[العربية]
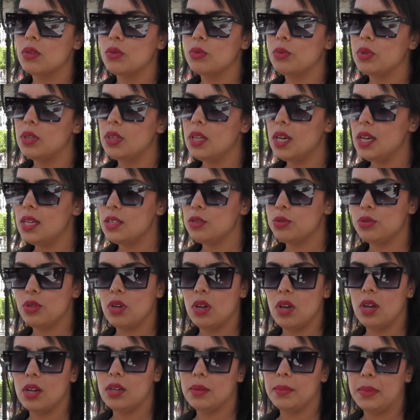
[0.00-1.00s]
والله
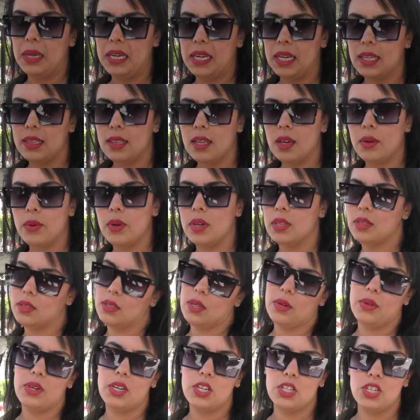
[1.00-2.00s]
شو قلت معناها توا
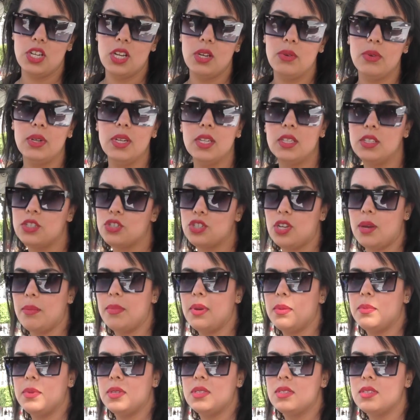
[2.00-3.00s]
توا رجال وليت
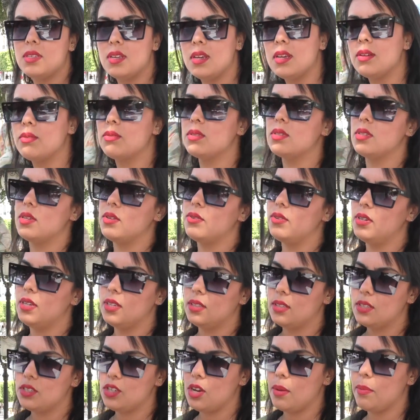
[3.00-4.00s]
تشبه بنساء ونساء
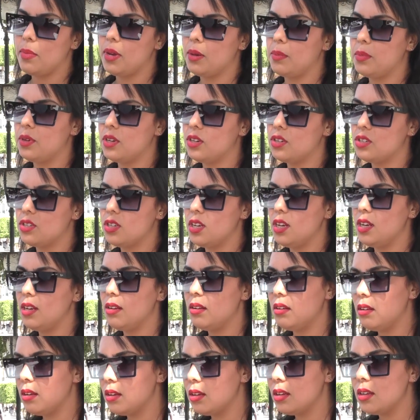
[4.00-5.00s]
وليت تشبه
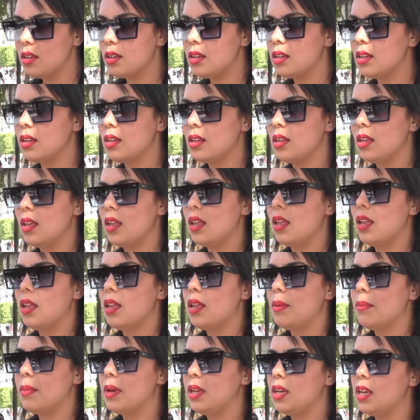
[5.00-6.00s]
برجال آه،
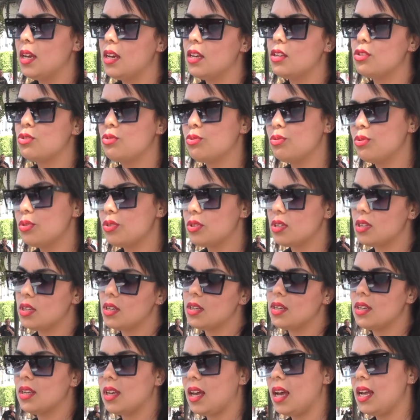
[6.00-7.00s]
معناها الزوز
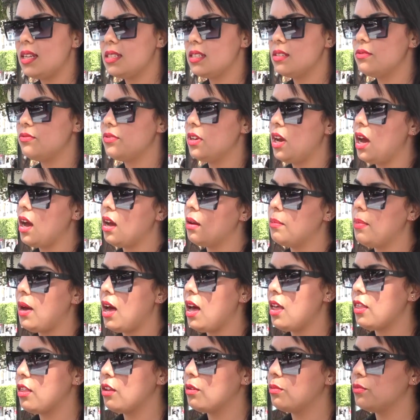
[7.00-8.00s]
آه، غالطين في حق
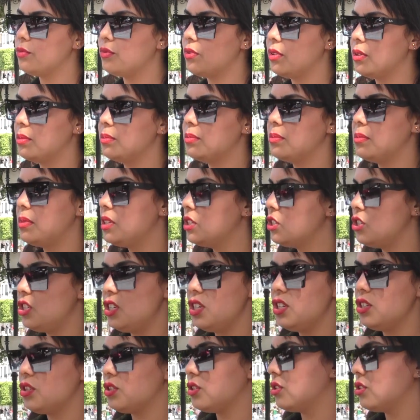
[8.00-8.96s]
بعضهم فهمت ما تجيش